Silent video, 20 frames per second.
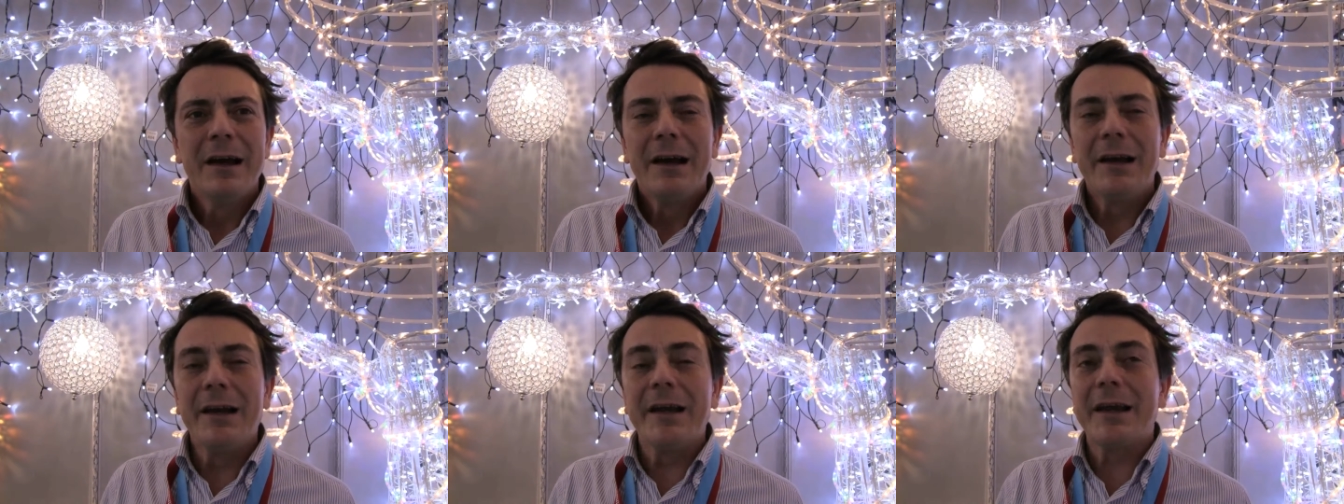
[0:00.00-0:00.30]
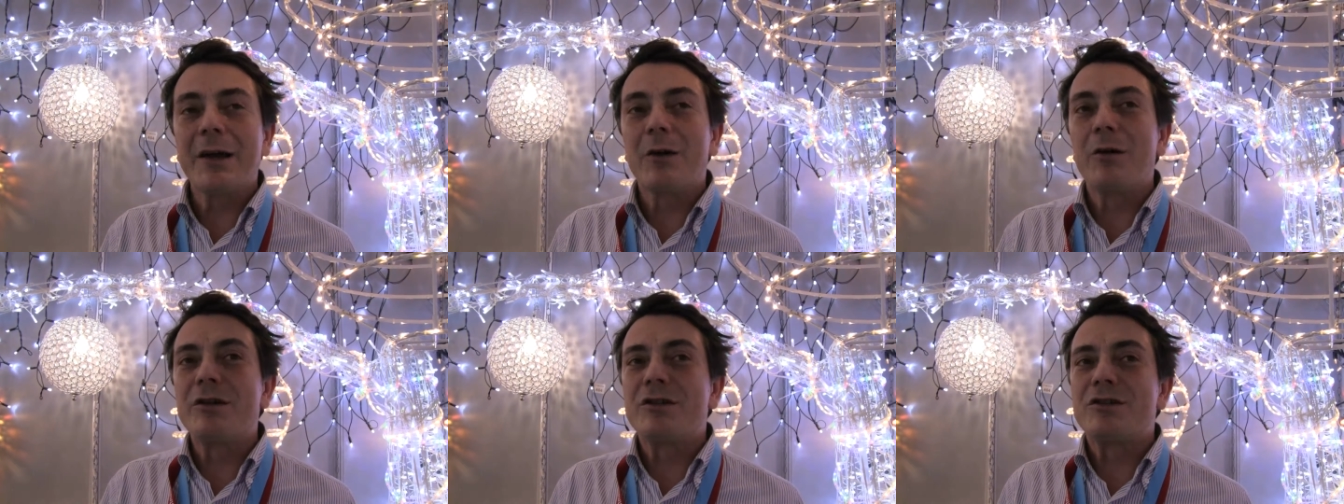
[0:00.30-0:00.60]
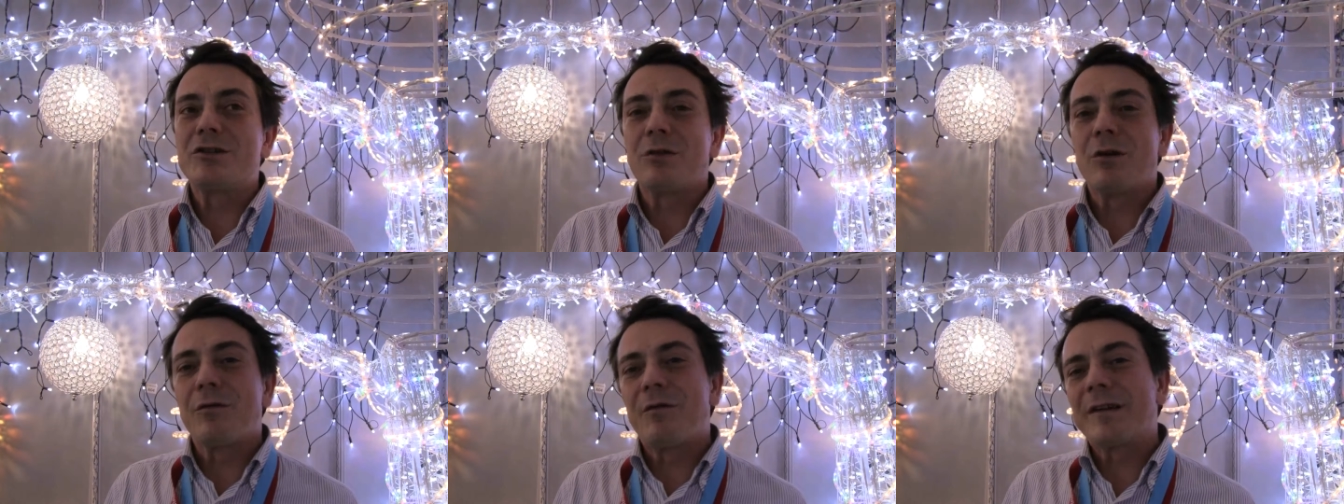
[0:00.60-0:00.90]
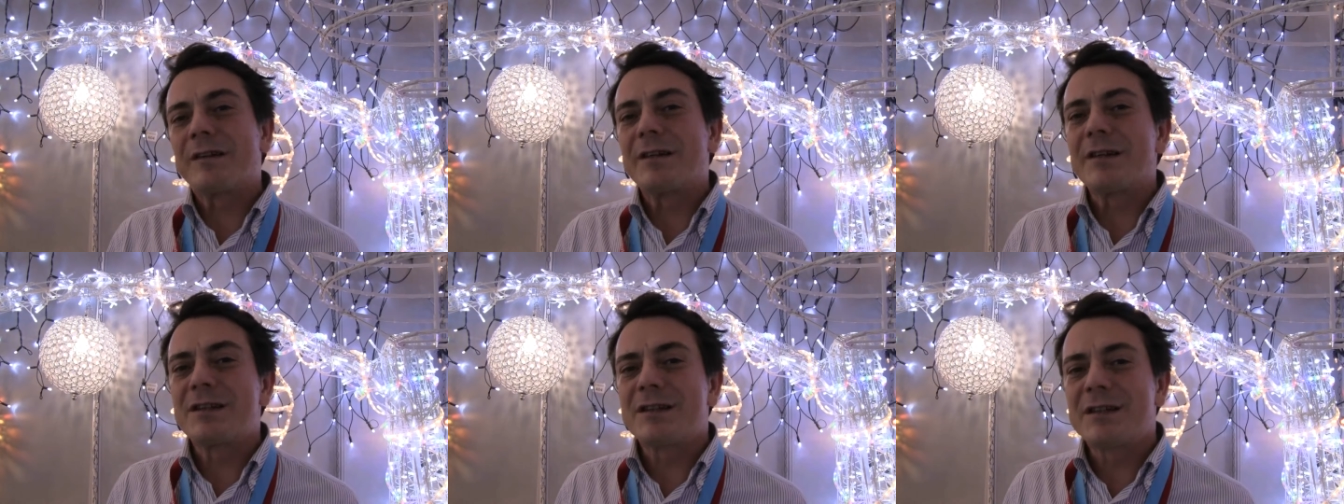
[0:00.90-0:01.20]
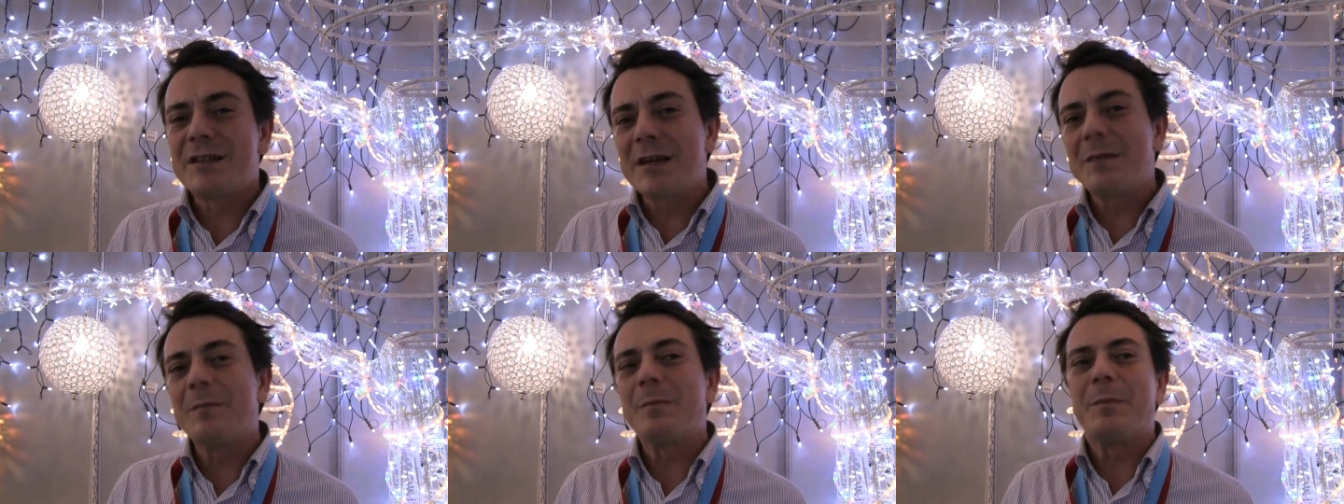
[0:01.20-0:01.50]
Le regole si sono fatte
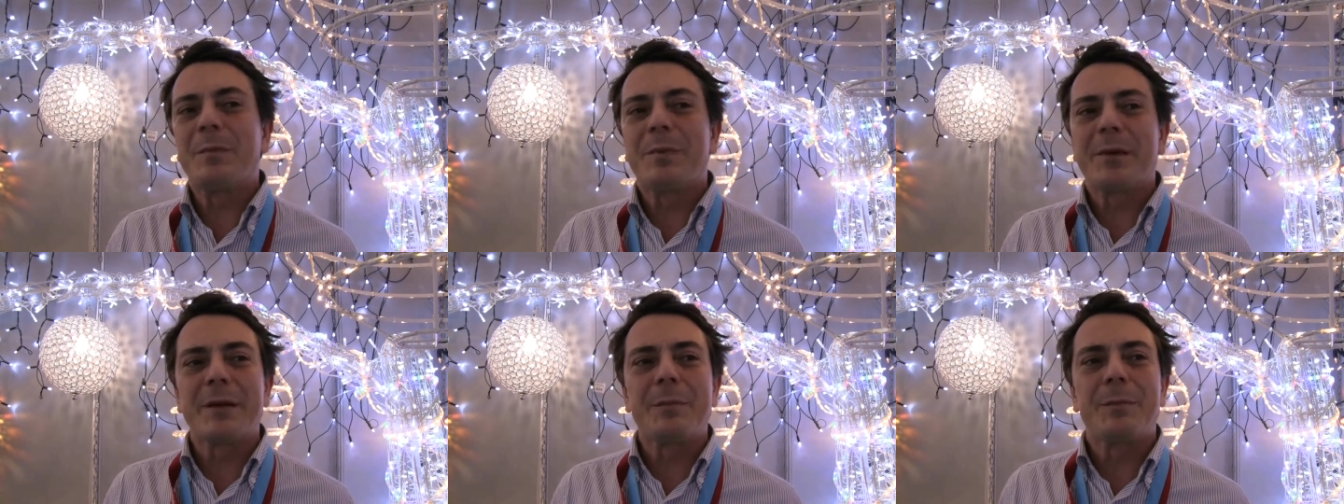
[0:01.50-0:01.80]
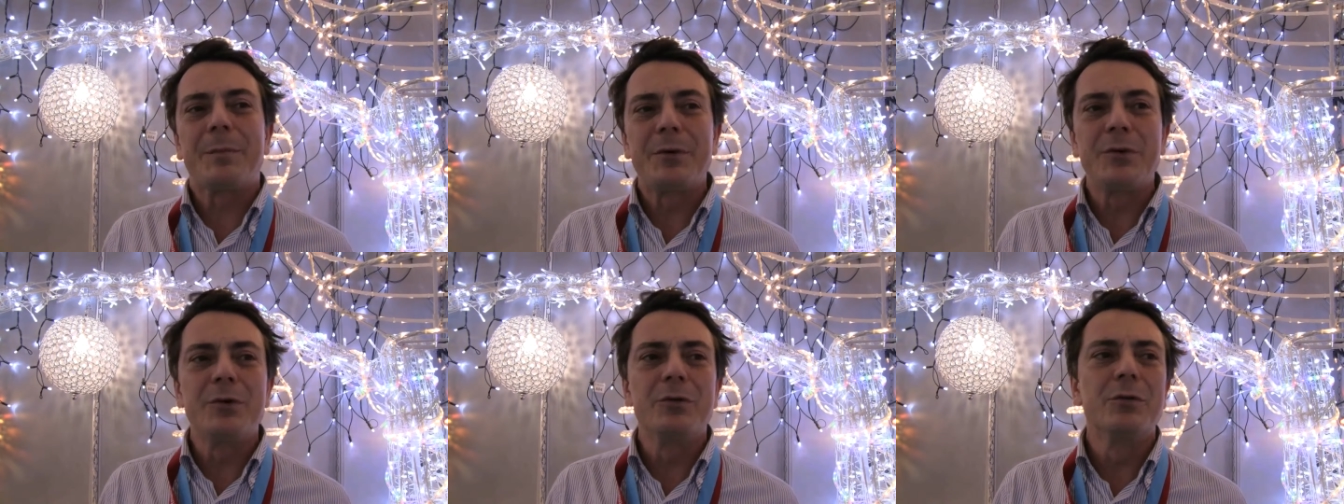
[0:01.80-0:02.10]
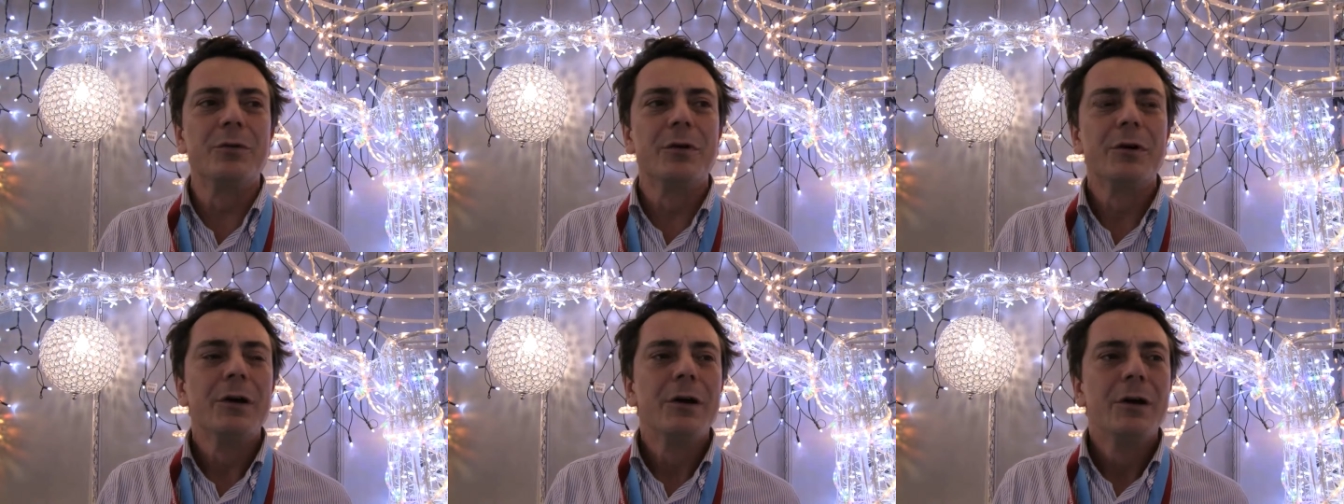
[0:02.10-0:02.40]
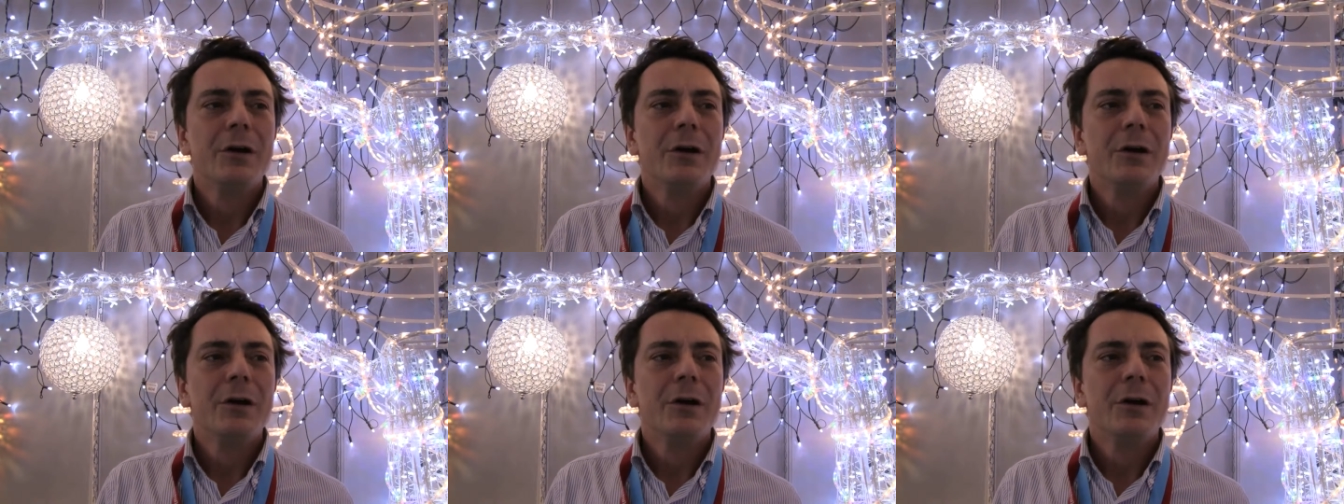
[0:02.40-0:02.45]
sempre più